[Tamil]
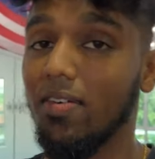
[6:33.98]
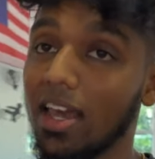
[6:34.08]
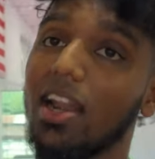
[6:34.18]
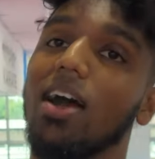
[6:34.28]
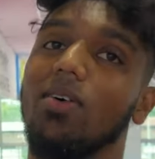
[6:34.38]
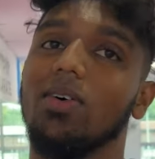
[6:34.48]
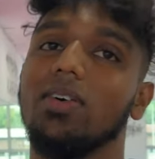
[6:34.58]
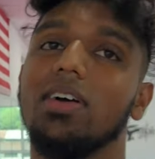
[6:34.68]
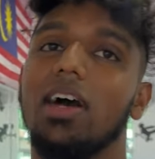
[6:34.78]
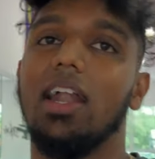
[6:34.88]
வைரல் ஆகும்
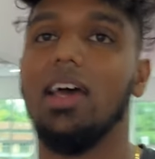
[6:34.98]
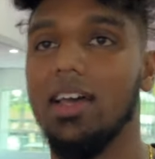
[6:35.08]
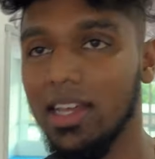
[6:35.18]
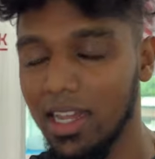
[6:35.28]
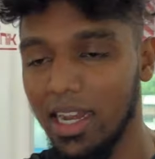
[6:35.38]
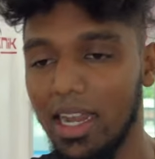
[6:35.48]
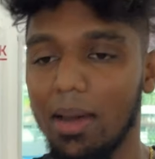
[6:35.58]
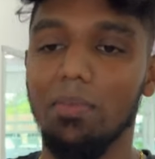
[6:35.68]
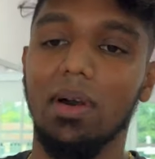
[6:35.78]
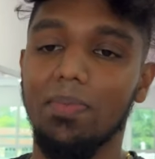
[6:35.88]
ஆனால்
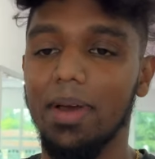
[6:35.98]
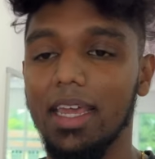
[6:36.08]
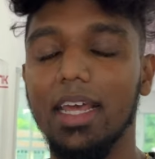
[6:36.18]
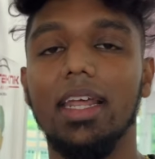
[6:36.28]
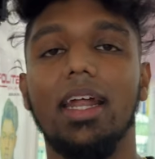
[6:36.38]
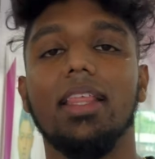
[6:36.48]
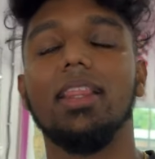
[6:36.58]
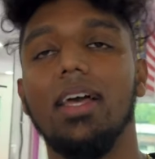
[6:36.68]
நம்ம இப்போ இருக்கிற இடத்துல